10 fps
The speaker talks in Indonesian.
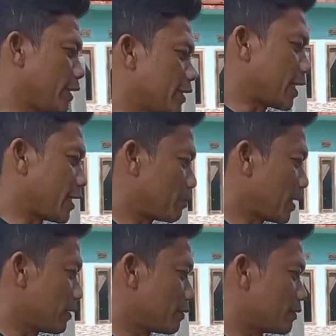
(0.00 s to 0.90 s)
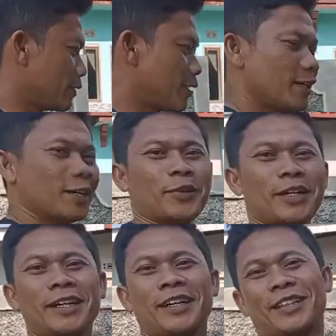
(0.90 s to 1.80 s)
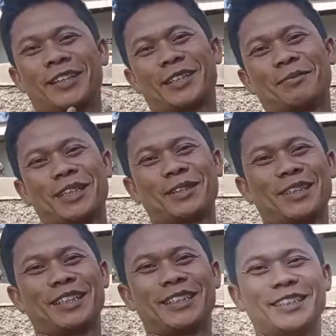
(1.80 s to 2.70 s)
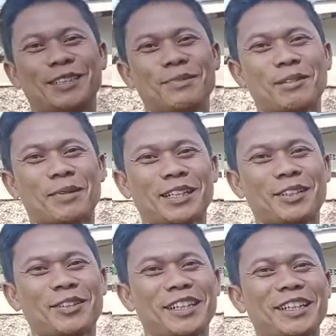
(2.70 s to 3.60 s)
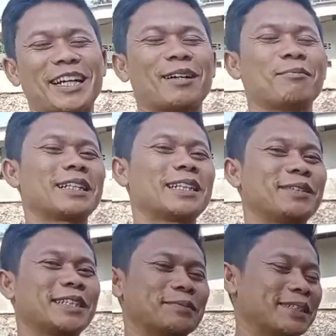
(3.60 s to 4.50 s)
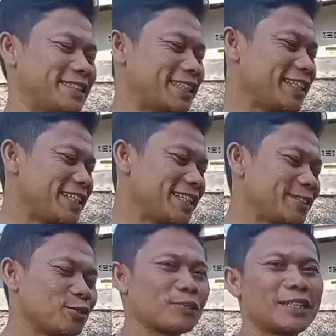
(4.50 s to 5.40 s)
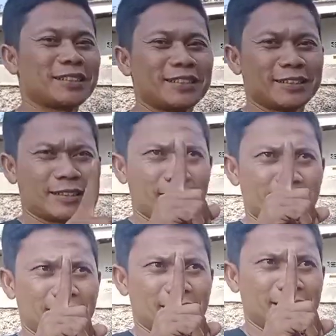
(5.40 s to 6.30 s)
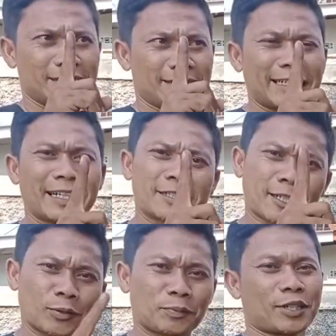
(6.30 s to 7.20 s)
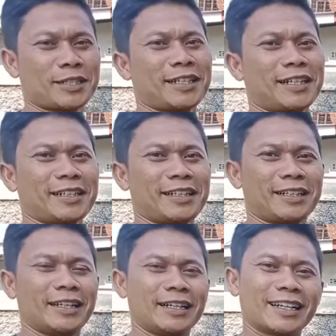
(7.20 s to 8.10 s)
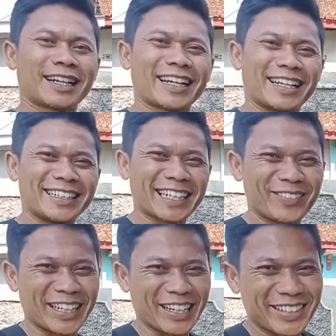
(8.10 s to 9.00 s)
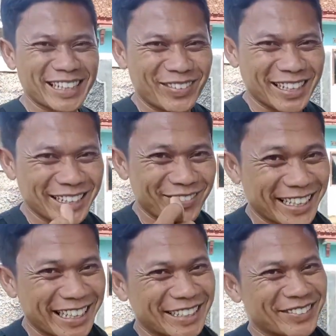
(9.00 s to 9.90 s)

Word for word: ini terakhir mang. Ini terakhir. Pi teman-teman, si mang batagor ini hebat teman-teman. Jadi ini cuman uh, tinggal satu porsi lagi. Kayaknya kameramen gak bakal kebagian